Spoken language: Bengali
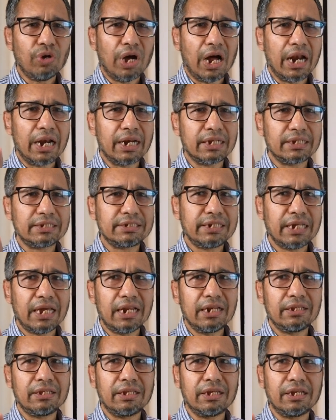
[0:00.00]
টু
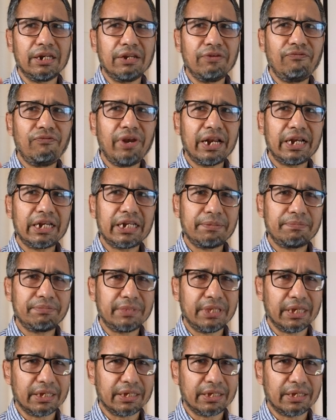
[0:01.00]
আন্ডারস্ট্যান্ড দ্য রিফ্লেকটিভ
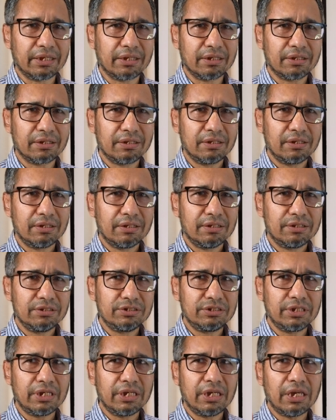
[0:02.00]
থিঙ্কিং
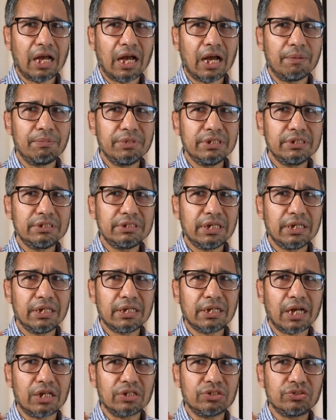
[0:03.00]
যে আমি
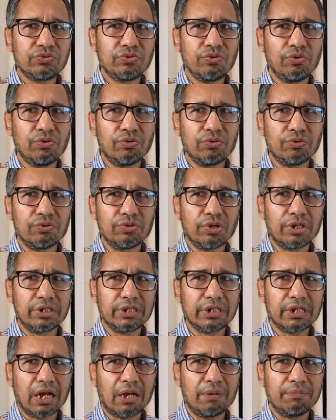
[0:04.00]
যেই কাজগুলো ধরা
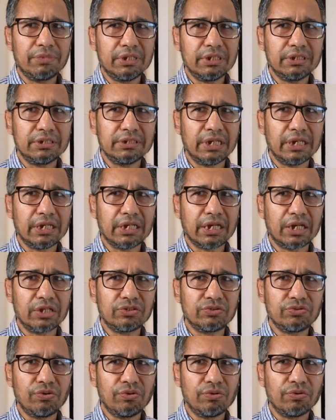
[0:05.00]
যাক আমি যেই
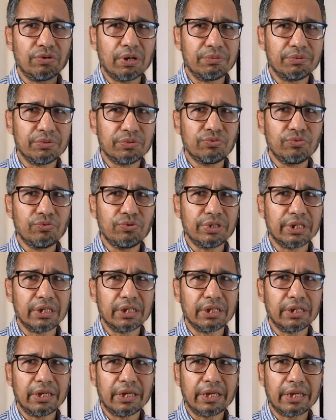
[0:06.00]
কাজগুলো আমি করি
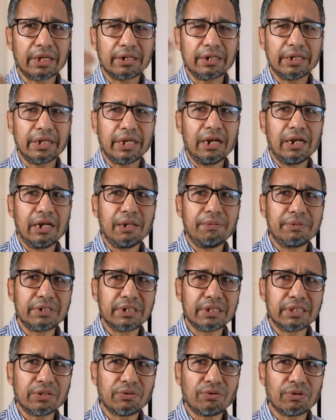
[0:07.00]
এখানে
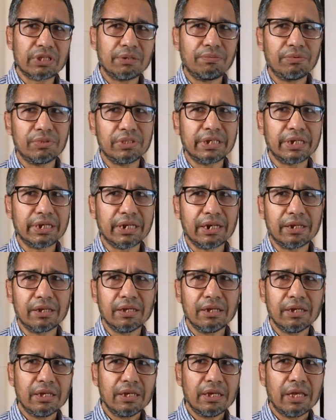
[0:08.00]
এলএলএমের সাথে কথা বলতে গেলে
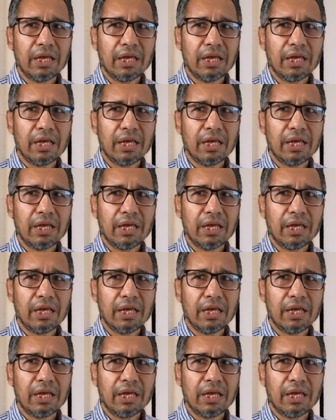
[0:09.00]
